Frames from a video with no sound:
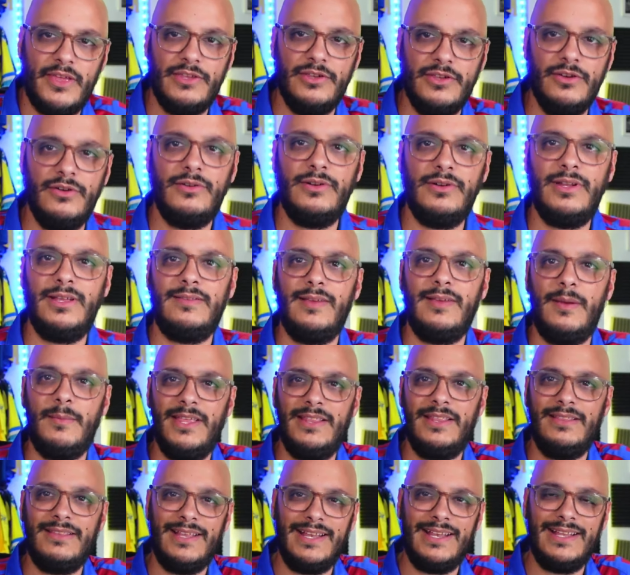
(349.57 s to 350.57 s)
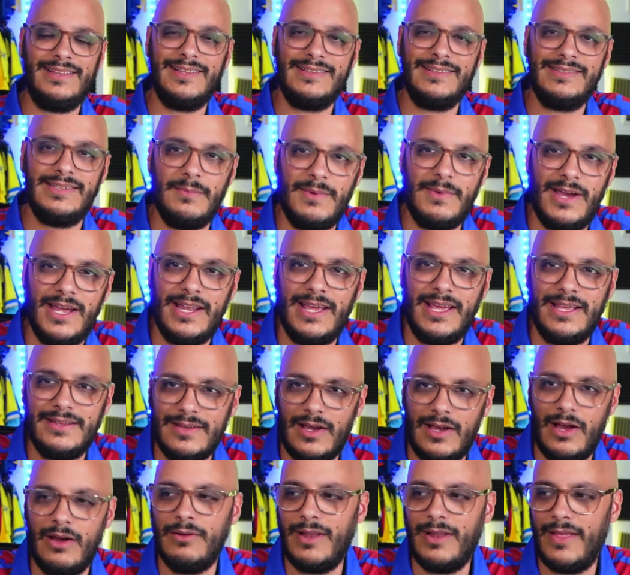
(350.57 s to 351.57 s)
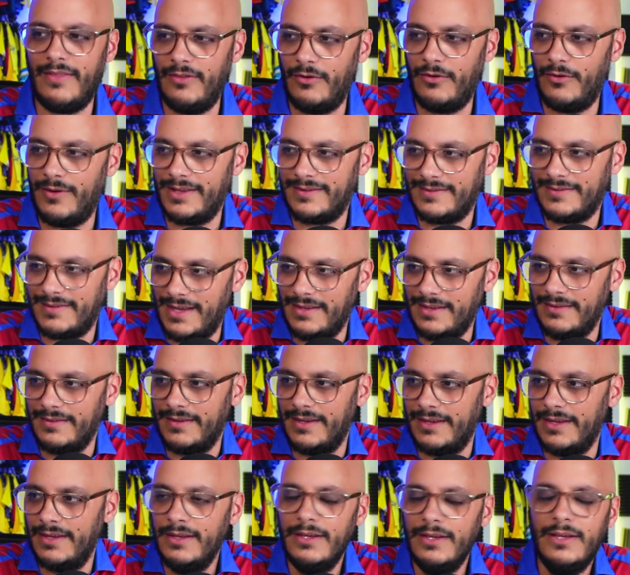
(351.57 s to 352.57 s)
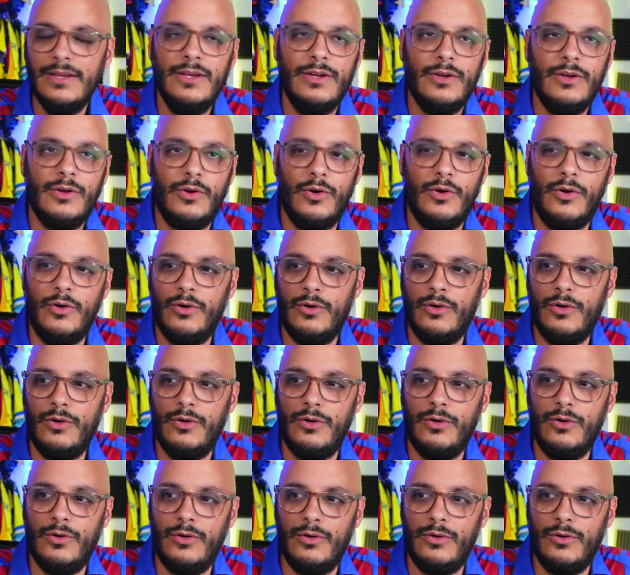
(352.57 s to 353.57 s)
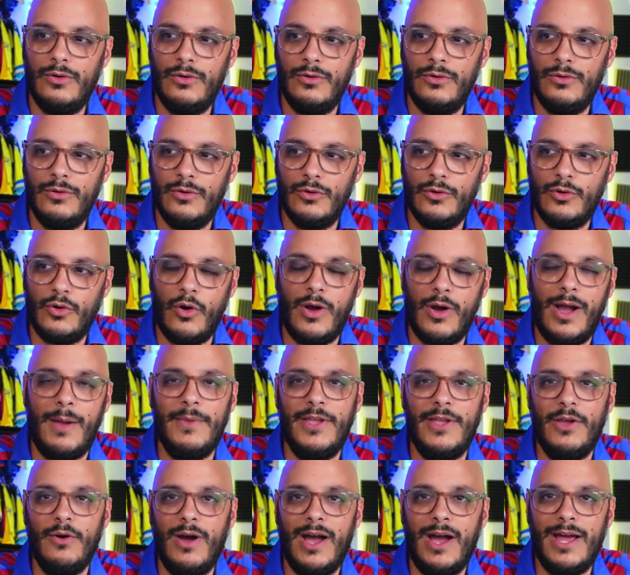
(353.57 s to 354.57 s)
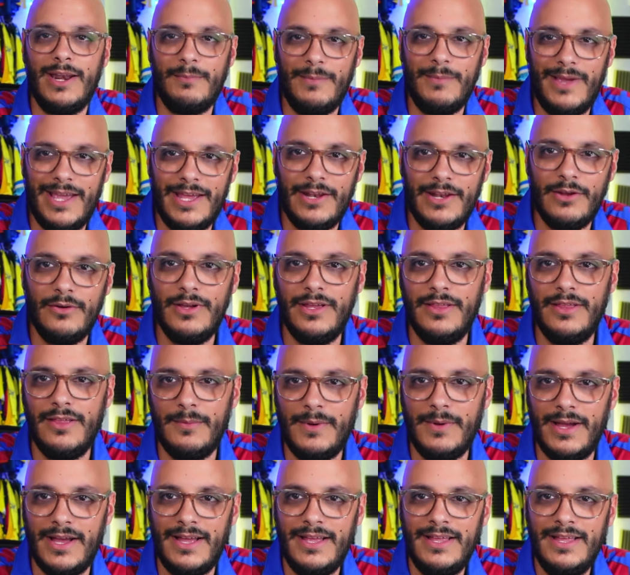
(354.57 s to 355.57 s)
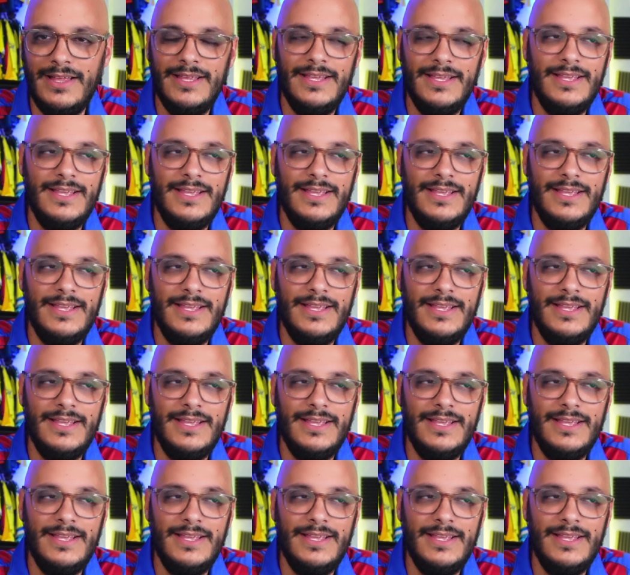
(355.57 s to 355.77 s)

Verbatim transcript: Yo honestamente en esta semana he estado hablando bastante con, con amigos armeros y demás,